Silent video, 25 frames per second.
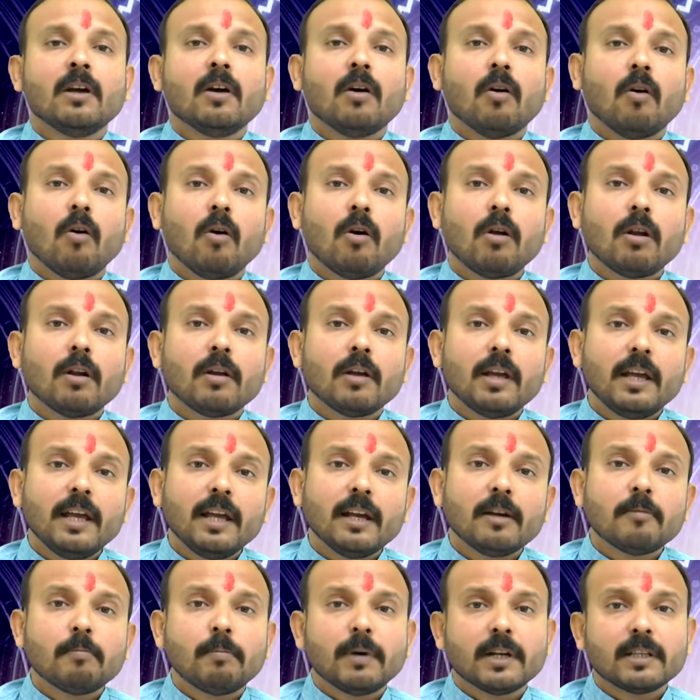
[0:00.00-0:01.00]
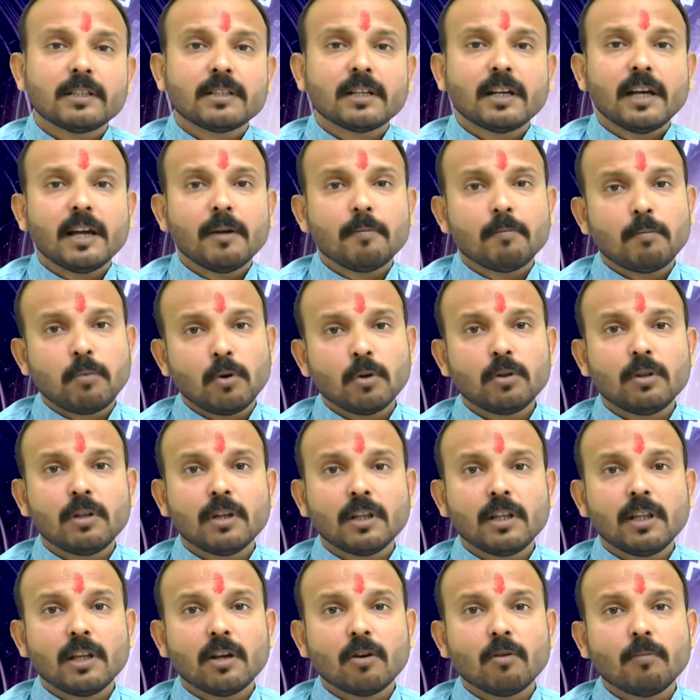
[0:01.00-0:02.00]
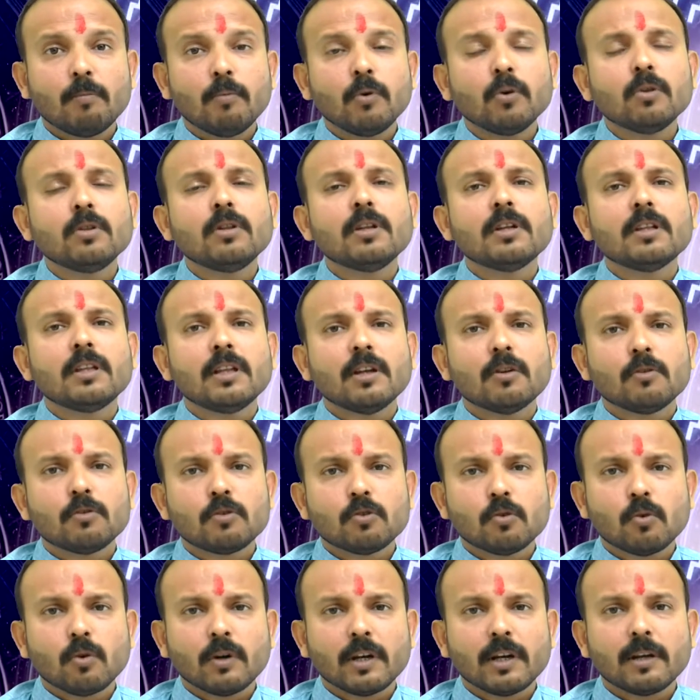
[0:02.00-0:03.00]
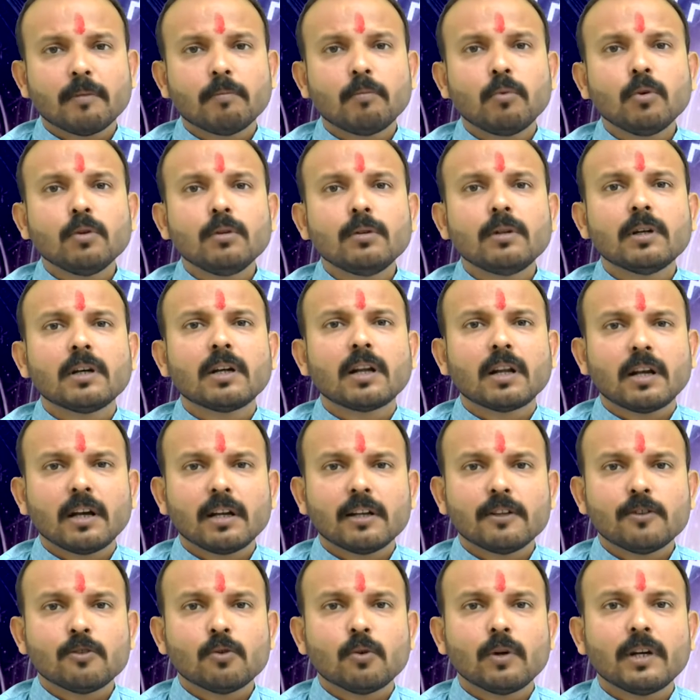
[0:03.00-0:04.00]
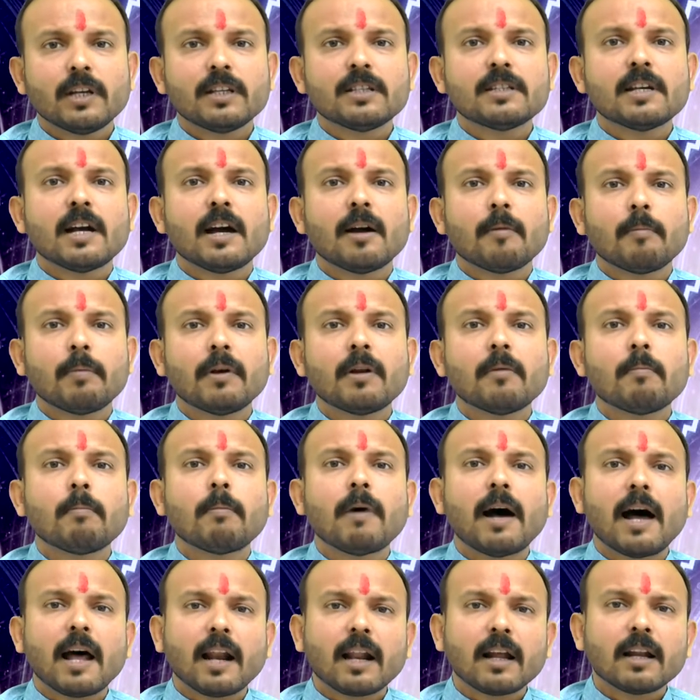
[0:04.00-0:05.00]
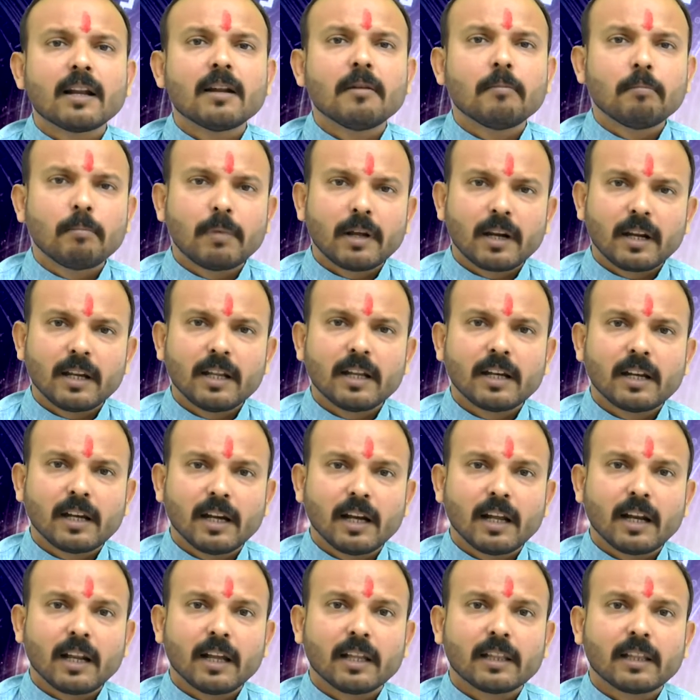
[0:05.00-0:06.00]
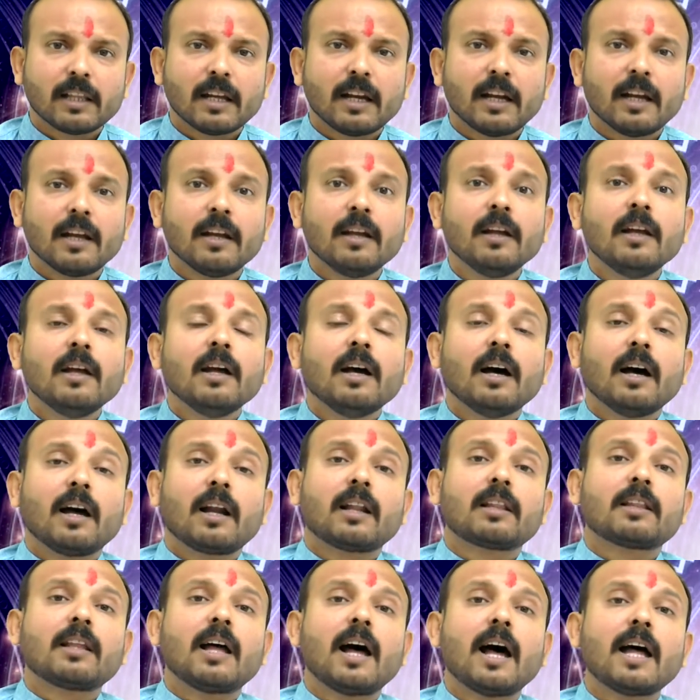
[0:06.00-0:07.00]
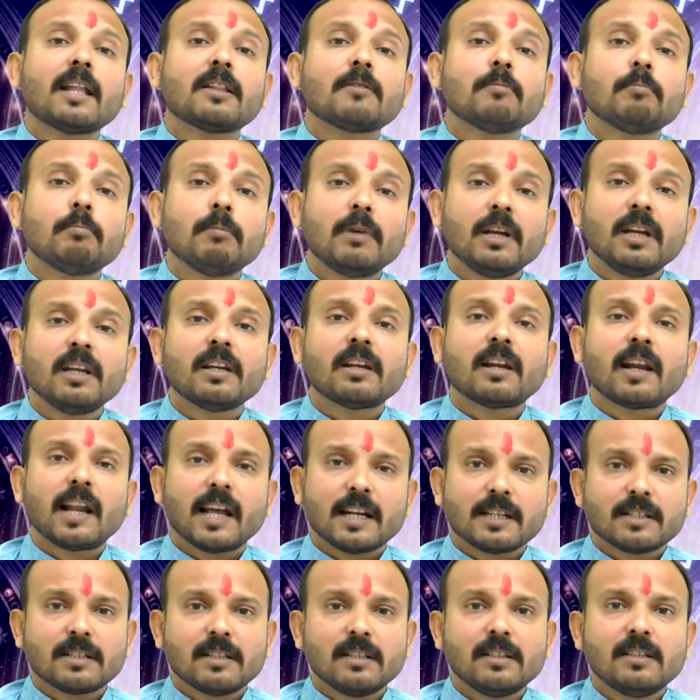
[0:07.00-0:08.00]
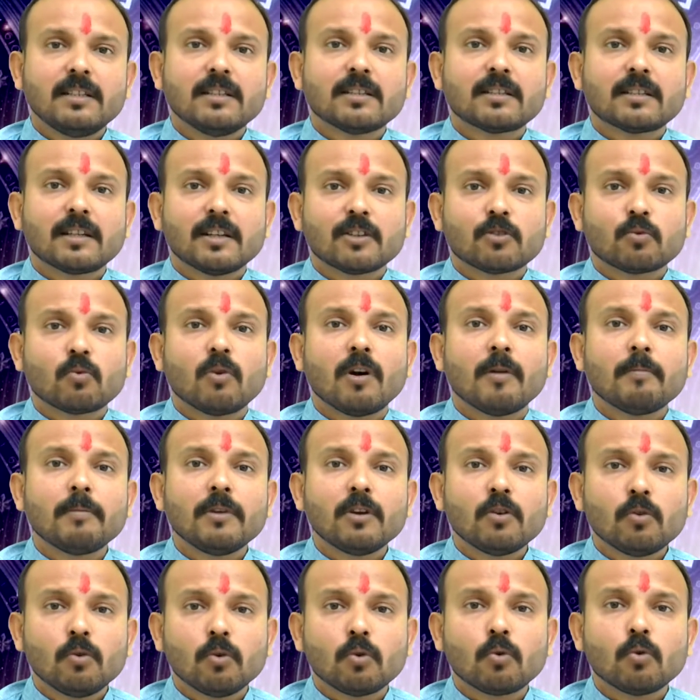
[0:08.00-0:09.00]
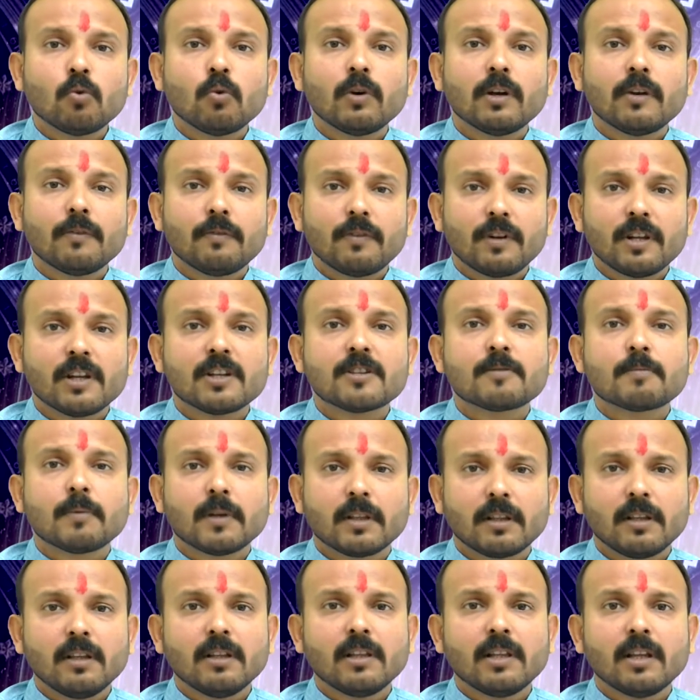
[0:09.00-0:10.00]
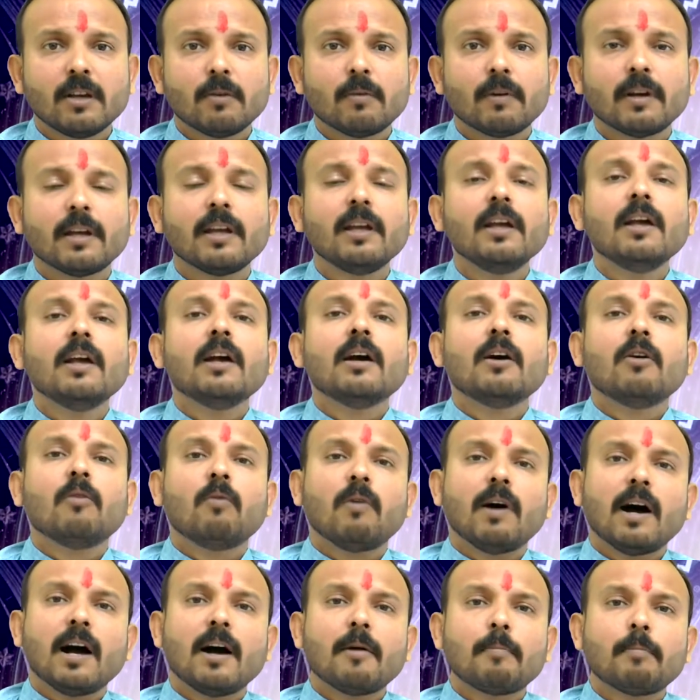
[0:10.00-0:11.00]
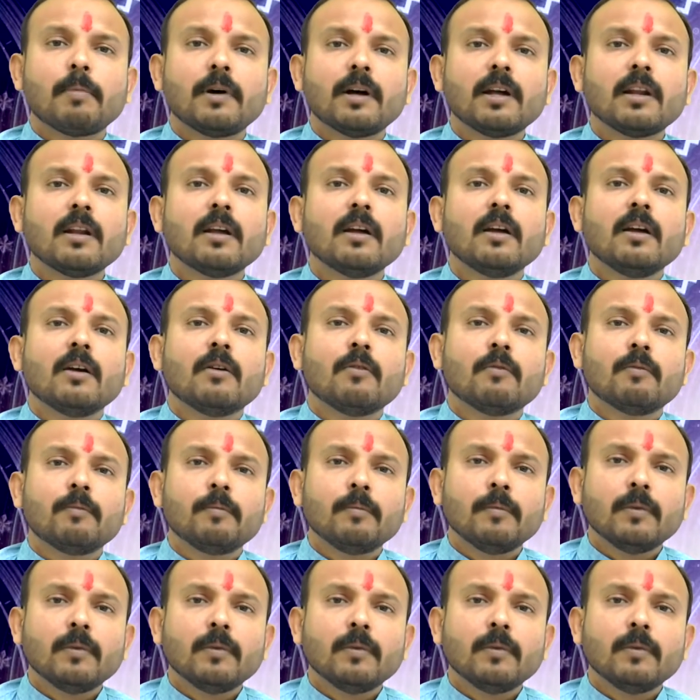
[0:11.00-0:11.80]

और एक बज गए बुद्ध देव बुद्ध देव जो हैं बुद्ध ग्रह जो हैं जहाँ पर बारह नंबर लिखा रहता है अर्थात मीन राशि जिसके स्वामी गुरु हैं बृहस्पति देव हैं वहाँ पर